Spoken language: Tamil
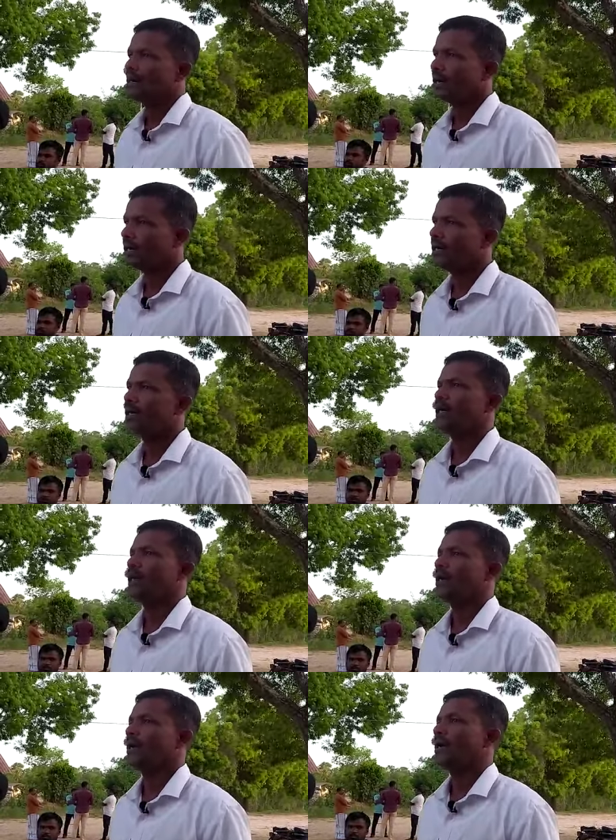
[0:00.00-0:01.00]
நாங்கள்
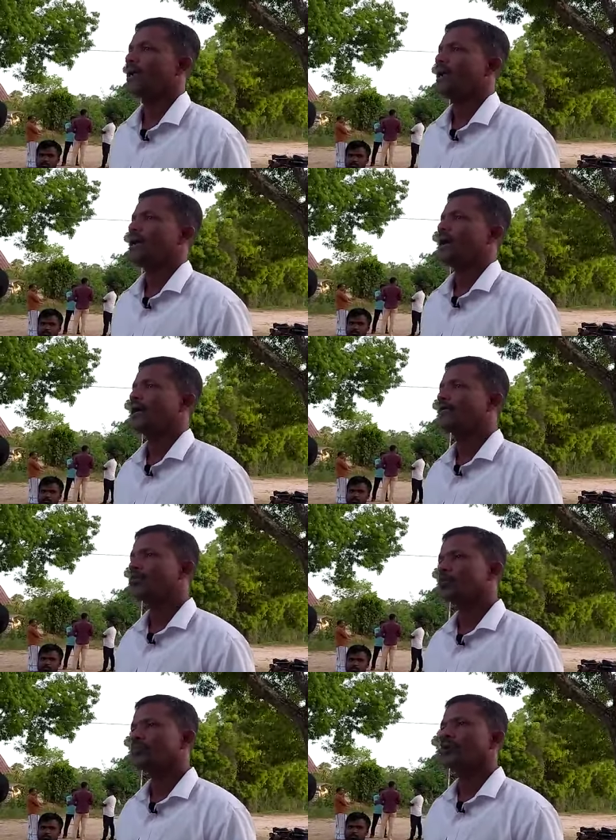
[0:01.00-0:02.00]

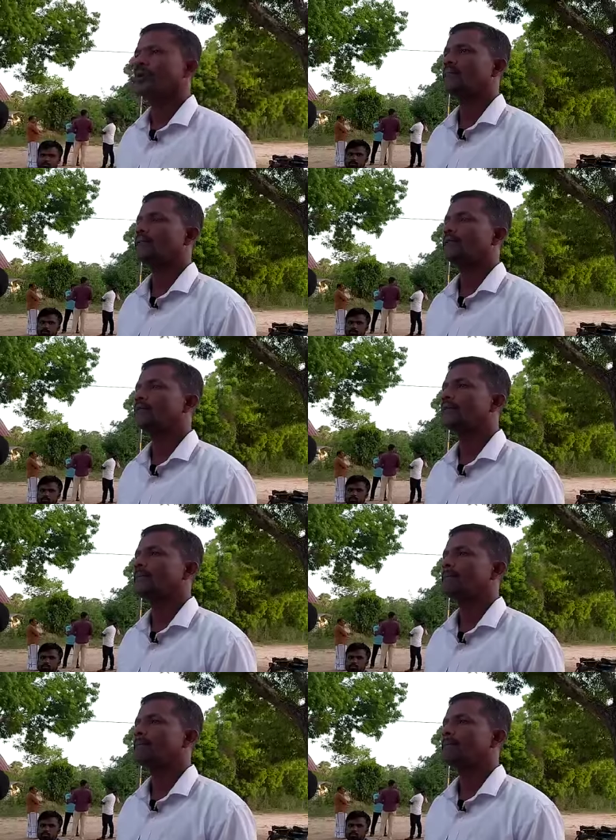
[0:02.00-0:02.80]
ஐந்து உறுப்பினர்களை பெற்று